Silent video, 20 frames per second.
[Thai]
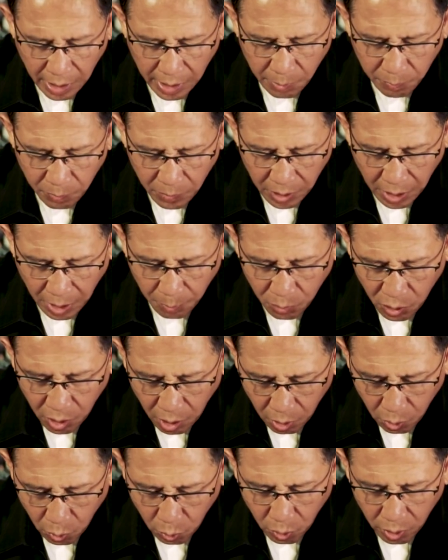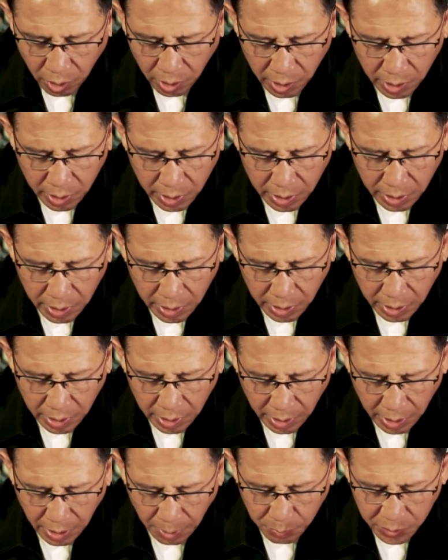การคำล่อลวง
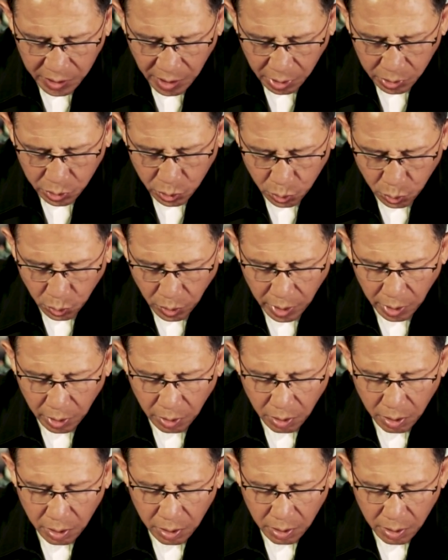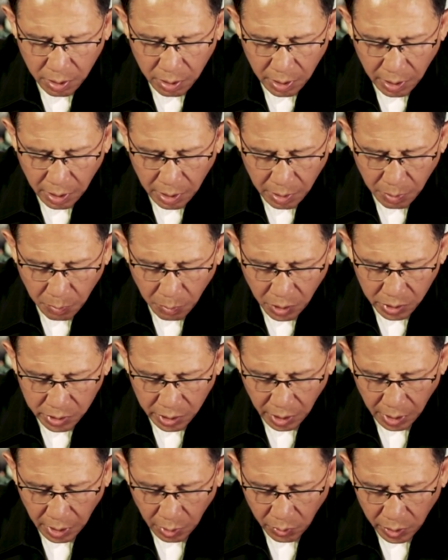คำชักชวน เพราะ
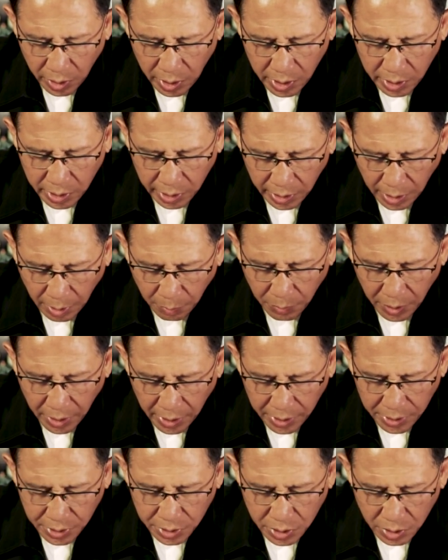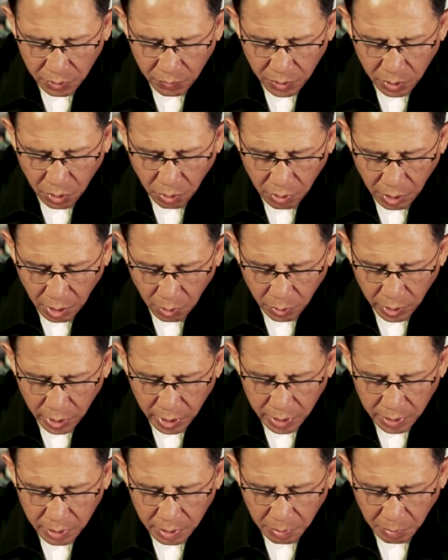สิ่งเหล่านี้จะทำให้ชีวิตของเรา
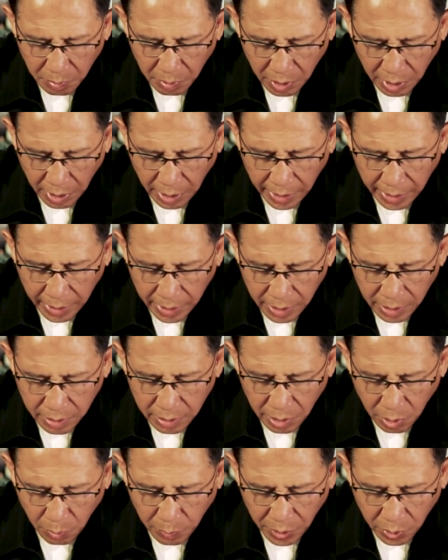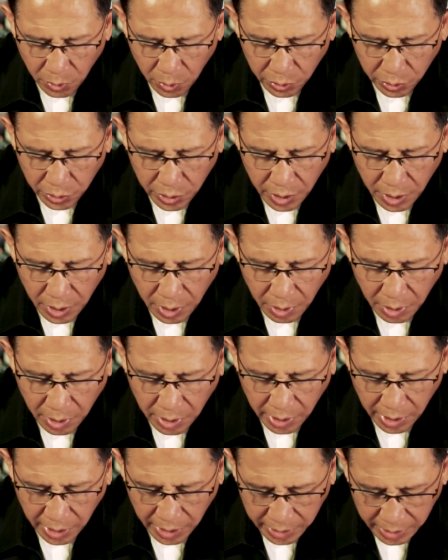นั้น หลายครั้งเราเป็นคนที่
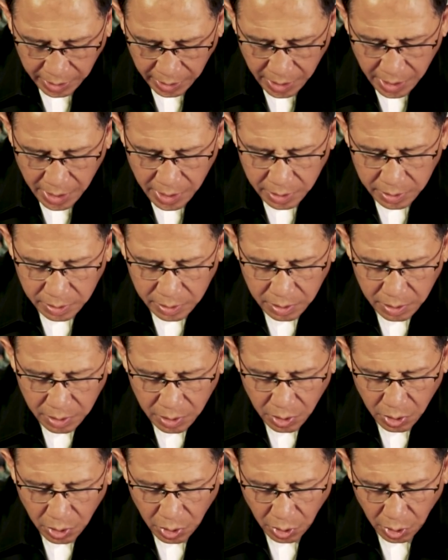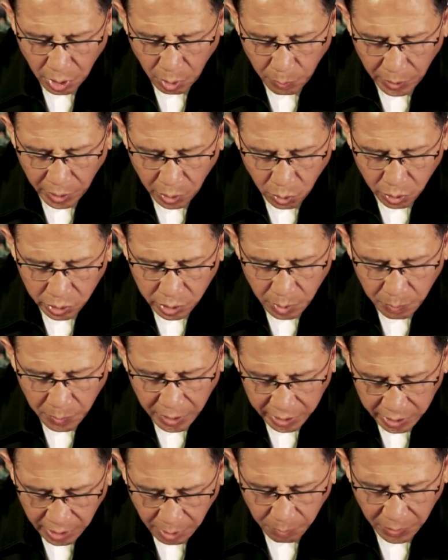เกลียดค้านเราเป็นคนที่
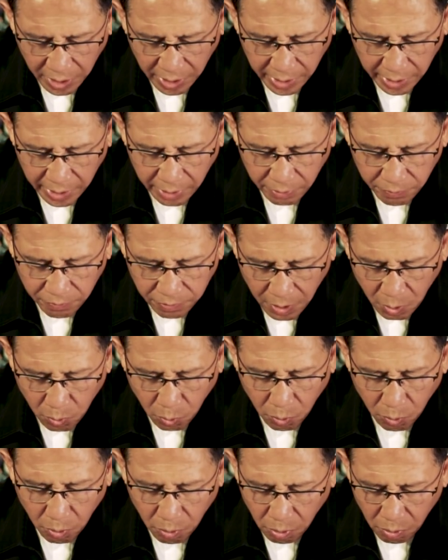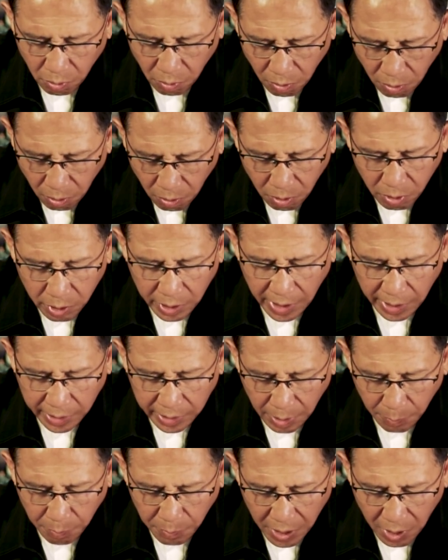ไม่ทำอะไร เฝ้ารอการ
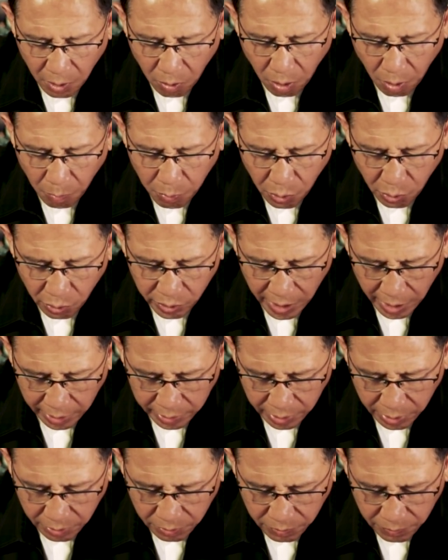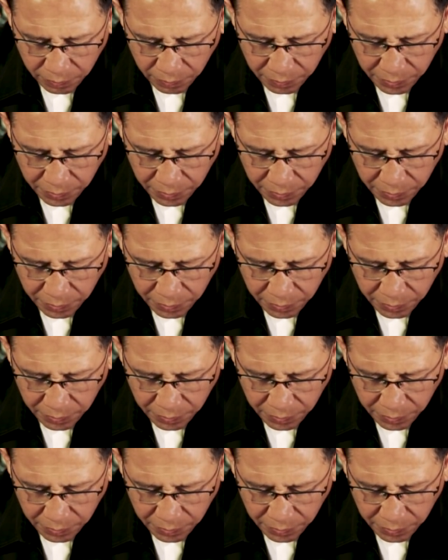กลับมาของพระองค์อย่างเดียว